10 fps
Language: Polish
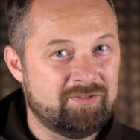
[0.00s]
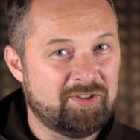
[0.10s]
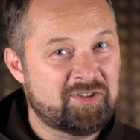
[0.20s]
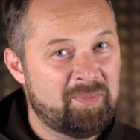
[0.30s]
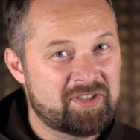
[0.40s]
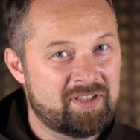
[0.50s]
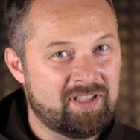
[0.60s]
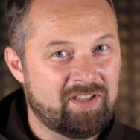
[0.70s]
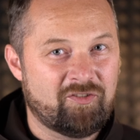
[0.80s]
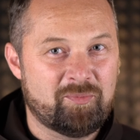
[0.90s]
Do
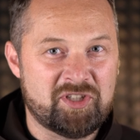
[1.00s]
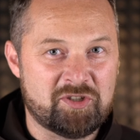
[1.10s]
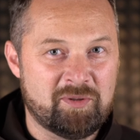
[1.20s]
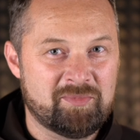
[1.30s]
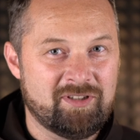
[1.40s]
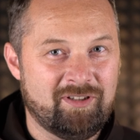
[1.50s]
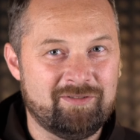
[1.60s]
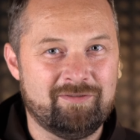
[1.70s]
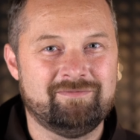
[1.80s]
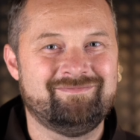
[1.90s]
zobaczenia w przyszłym
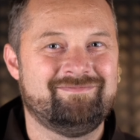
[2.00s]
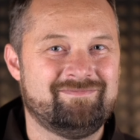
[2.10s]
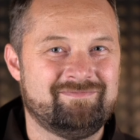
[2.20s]
tygodniu.